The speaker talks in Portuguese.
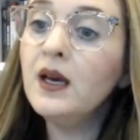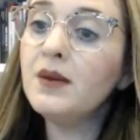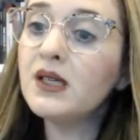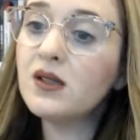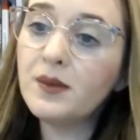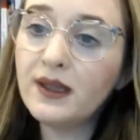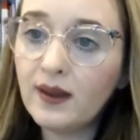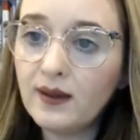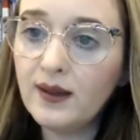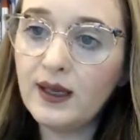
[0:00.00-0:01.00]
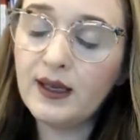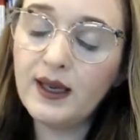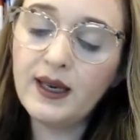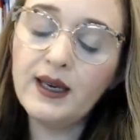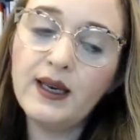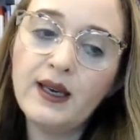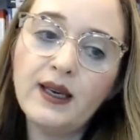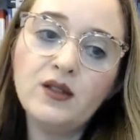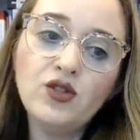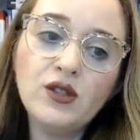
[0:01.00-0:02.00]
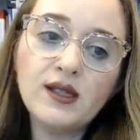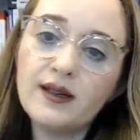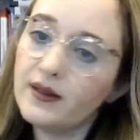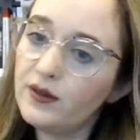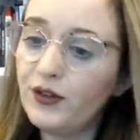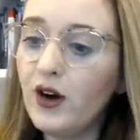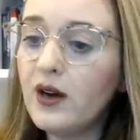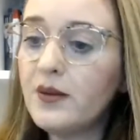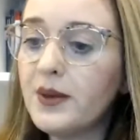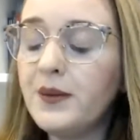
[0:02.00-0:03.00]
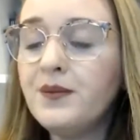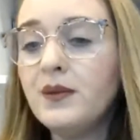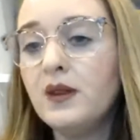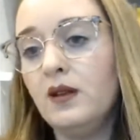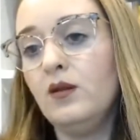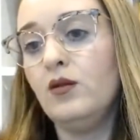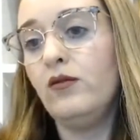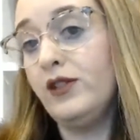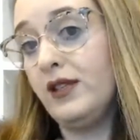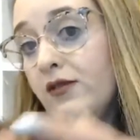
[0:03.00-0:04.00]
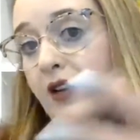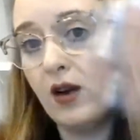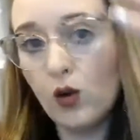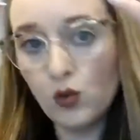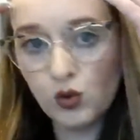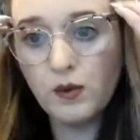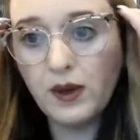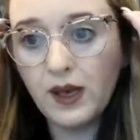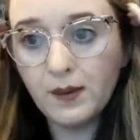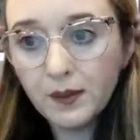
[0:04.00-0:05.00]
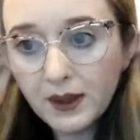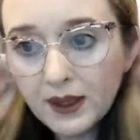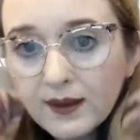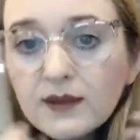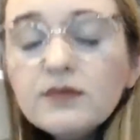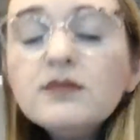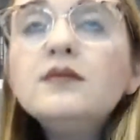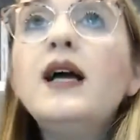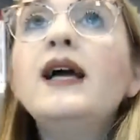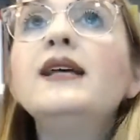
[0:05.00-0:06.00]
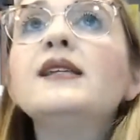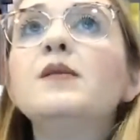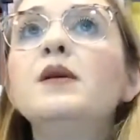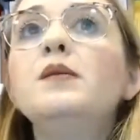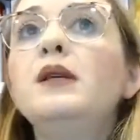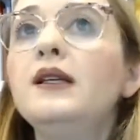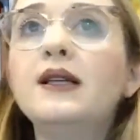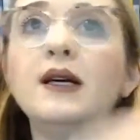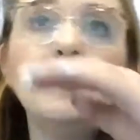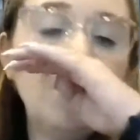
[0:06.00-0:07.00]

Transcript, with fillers: Mas vamos entender, né? É, de certa forma, você vai consumir a bebida, essa bebida